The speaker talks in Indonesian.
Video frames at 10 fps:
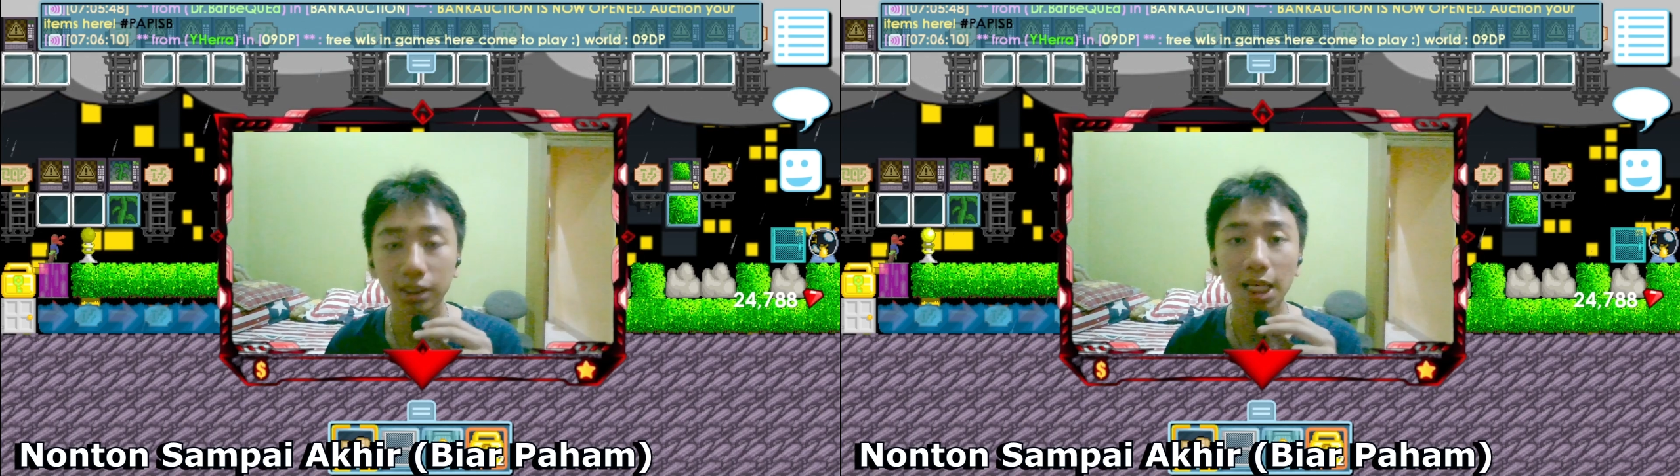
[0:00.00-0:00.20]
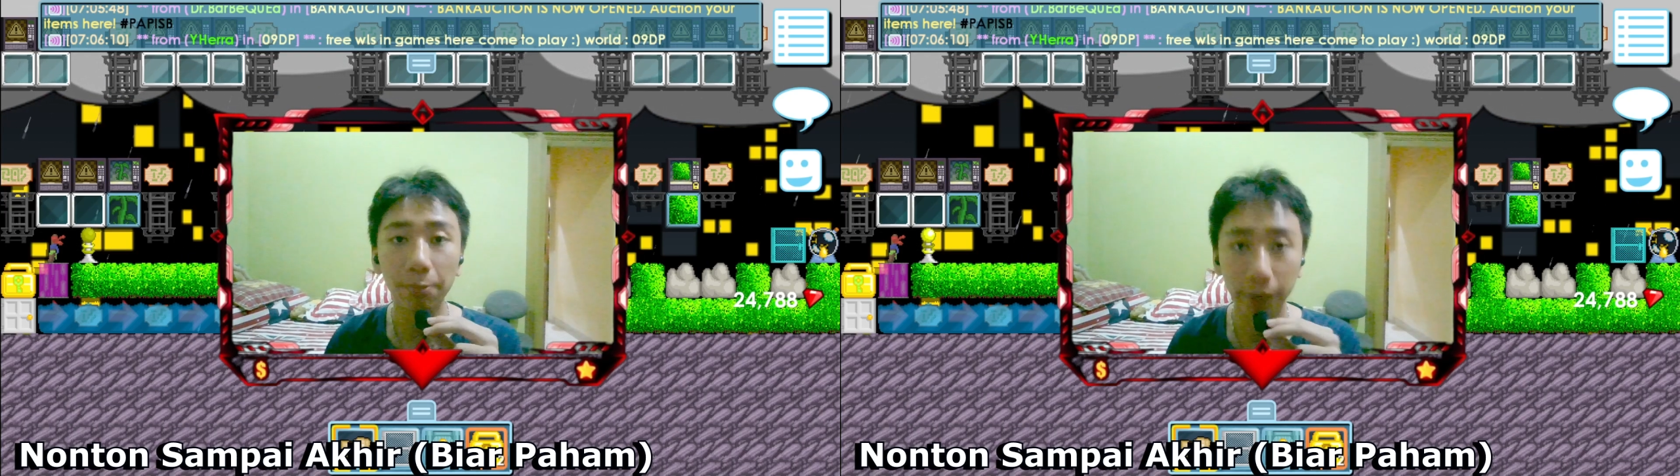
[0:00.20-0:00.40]

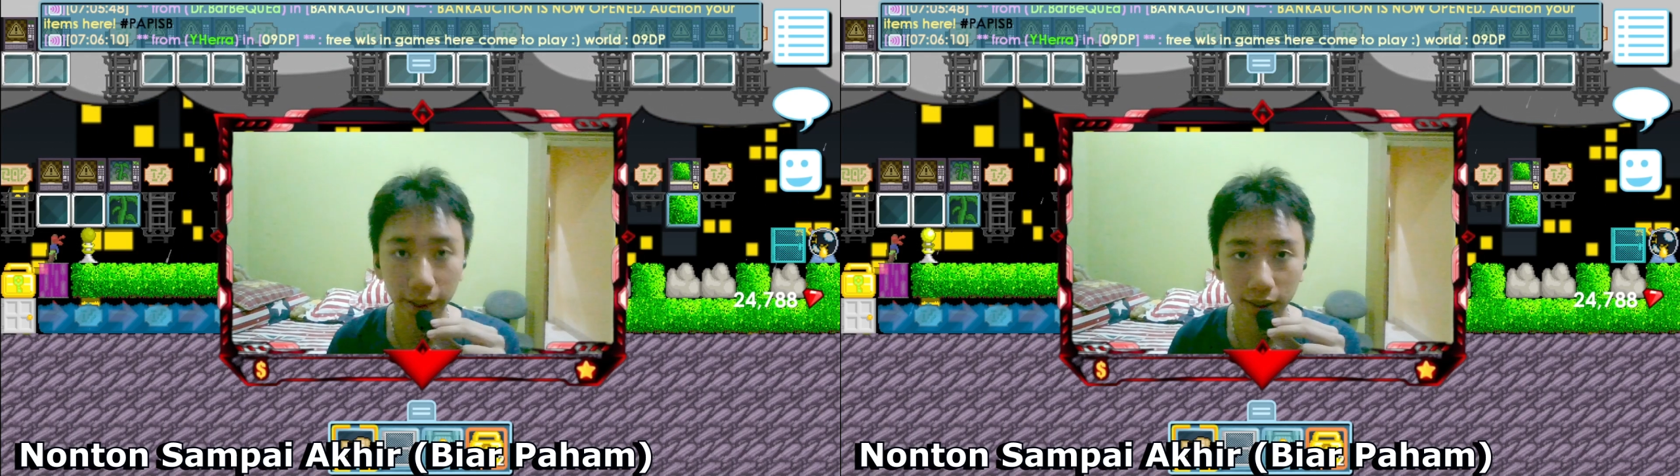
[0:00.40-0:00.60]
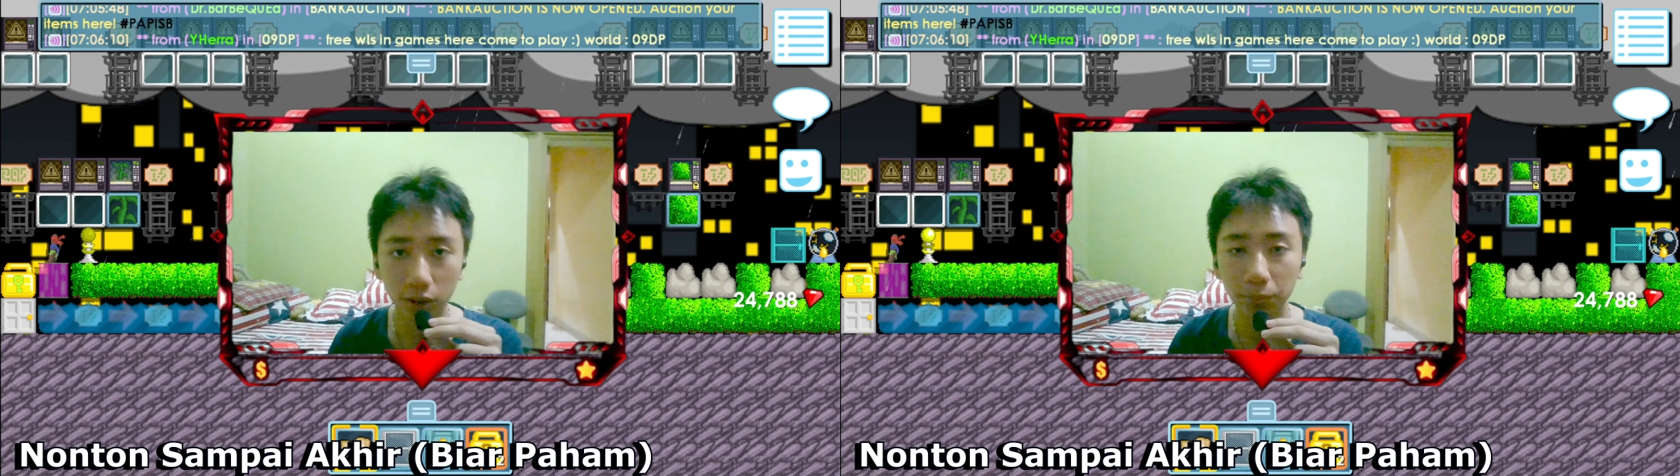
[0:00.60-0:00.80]

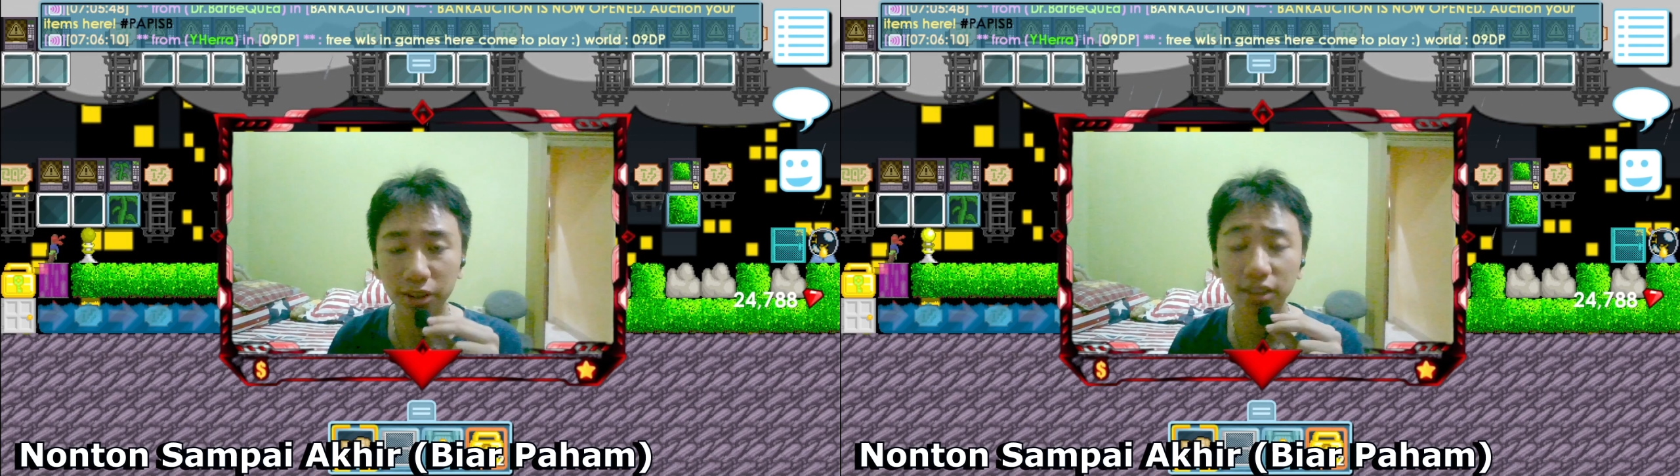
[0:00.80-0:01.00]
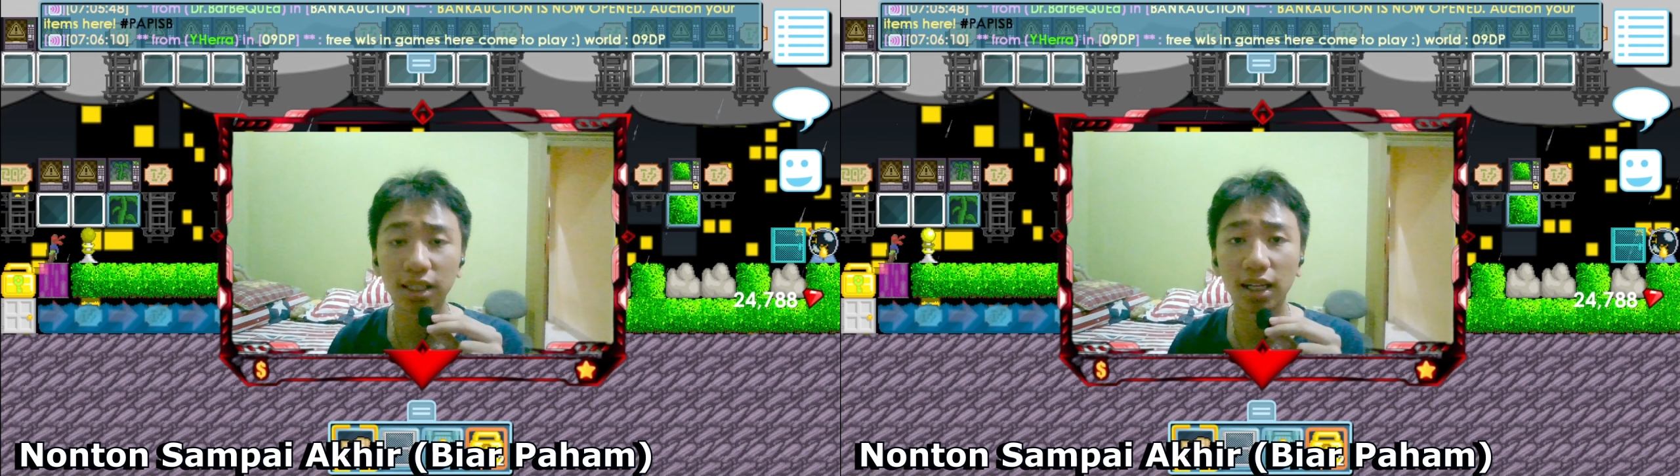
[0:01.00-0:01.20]
Tapi kalau
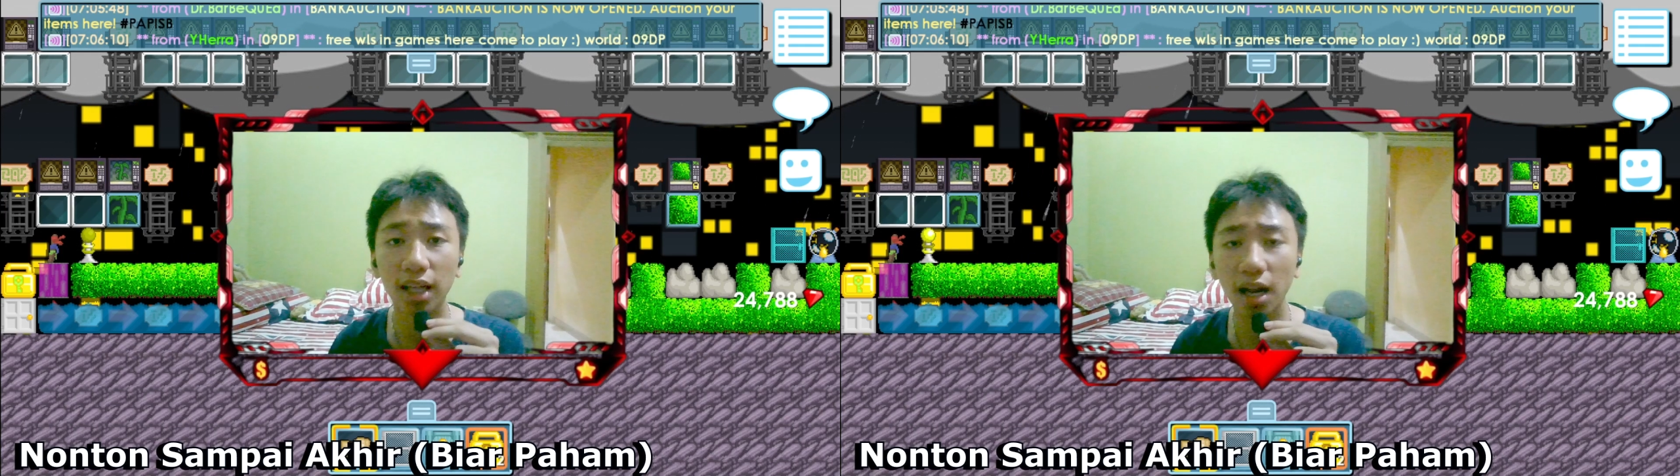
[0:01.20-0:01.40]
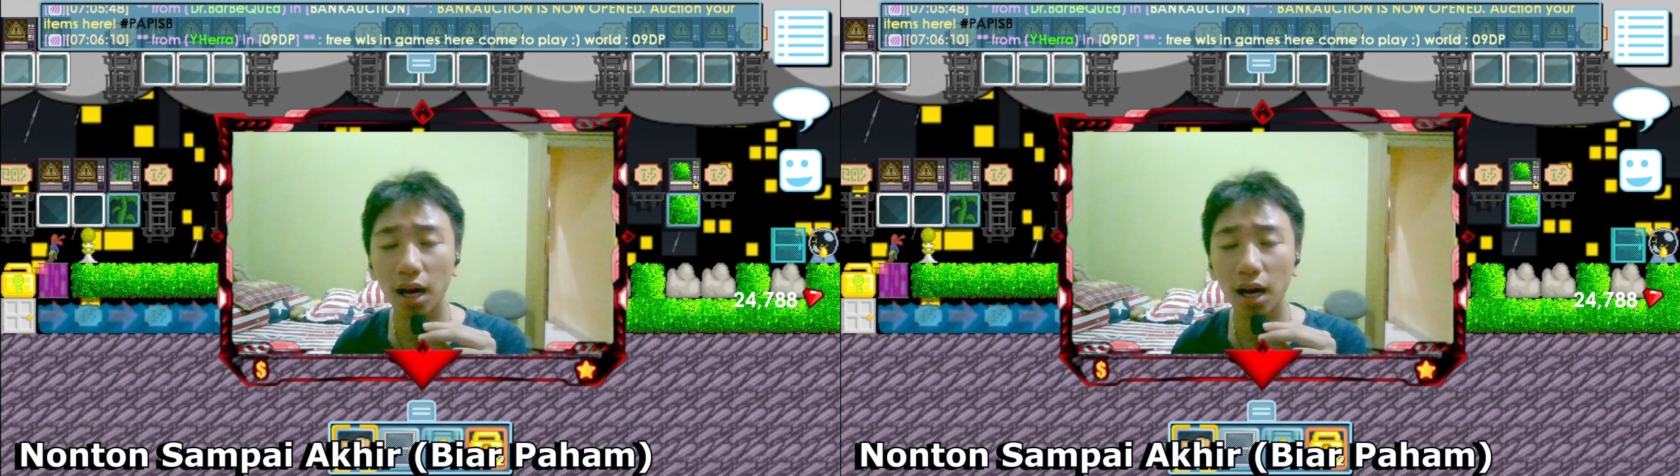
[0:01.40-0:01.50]
misalnya kalian